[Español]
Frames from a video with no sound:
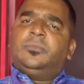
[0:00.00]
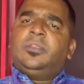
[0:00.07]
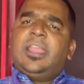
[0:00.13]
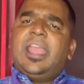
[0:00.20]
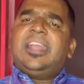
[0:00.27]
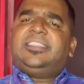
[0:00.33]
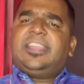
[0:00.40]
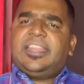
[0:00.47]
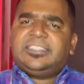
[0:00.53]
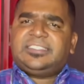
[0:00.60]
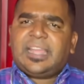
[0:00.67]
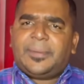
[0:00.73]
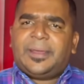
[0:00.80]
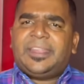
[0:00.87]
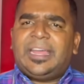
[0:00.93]
Es quien
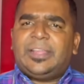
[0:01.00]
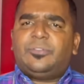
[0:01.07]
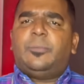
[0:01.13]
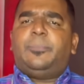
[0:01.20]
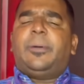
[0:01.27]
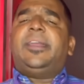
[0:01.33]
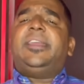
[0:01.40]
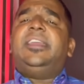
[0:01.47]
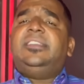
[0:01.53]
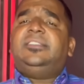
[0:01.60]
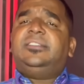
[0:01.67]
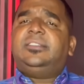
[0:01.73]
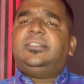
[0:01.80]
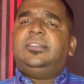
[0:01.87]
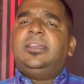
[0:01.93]
está manejando el
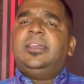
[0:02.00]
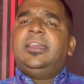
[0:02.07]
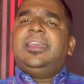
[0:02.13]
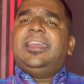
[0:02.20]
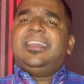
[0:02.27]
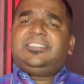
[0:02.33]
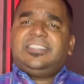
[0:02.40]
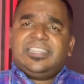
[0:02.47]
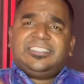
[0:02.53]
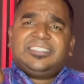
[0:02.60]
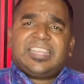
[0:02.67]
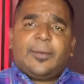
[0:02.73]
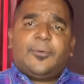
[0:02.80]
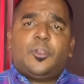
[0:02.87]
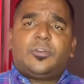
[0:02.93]
país, es quien
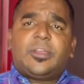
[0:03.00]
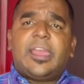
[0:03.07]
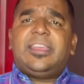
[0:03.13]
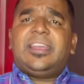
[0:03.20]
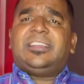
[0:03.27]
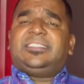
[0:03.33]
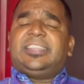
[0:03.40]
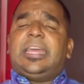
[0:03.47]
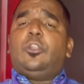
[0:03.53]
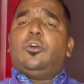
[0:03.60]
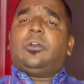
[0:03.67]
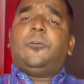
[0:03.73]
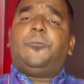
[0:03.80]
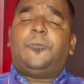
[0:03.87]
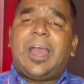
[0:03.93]
sabe lo que hay que hacer,
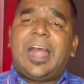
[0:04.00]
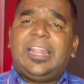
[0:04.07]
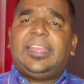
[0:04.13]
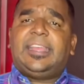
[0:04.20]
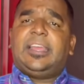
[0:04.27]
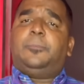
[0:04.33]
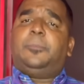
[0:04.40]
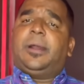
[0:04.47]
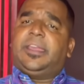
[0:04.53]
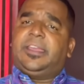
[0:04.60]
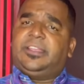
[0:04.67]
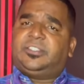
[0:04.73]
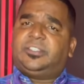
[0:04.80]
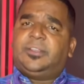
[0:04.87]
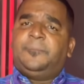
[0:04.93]
lo que falta en el
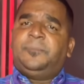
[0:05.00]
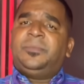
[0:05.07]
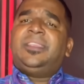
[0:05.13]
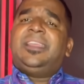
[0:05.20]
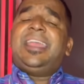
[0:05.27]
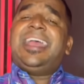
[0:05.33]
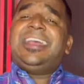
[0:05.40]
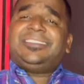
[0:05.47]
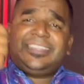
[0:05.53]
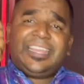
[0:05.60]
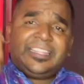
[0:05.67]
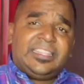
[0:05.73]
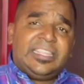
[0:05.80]
país. Es quien